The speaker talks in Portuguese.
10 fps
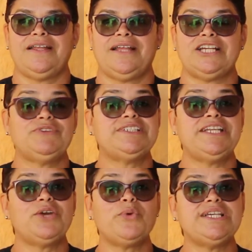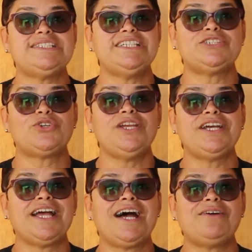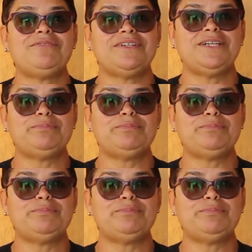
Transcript: Às vezes eu nem conhecia, só ligava, né,